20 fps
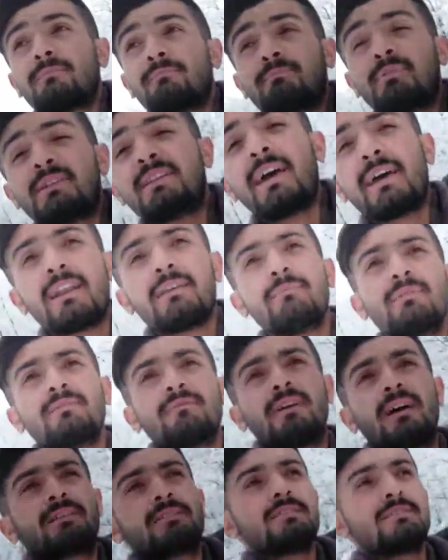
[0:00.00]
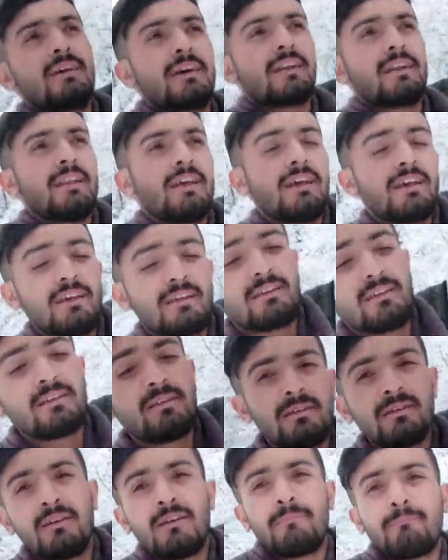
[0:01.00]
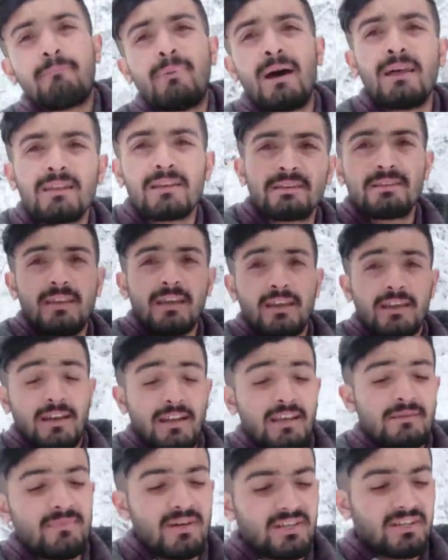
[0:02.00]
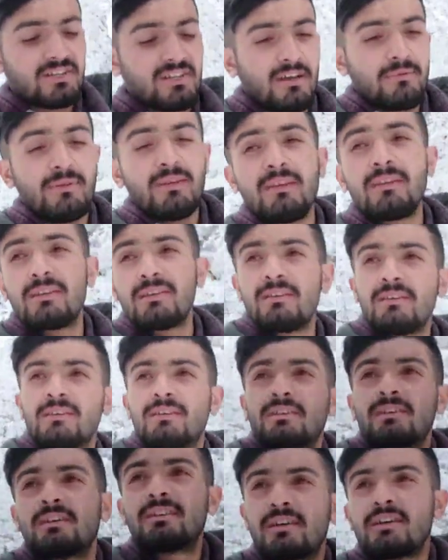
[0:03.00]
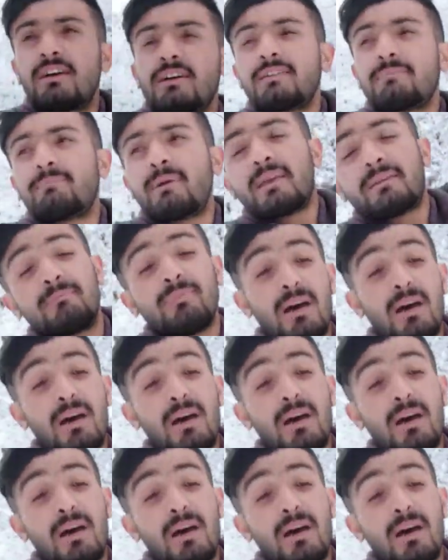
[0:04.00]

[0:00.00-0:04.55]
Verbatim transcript: Bir deremiz vardı. Derede balık yakalayamadık tabi. Yani pek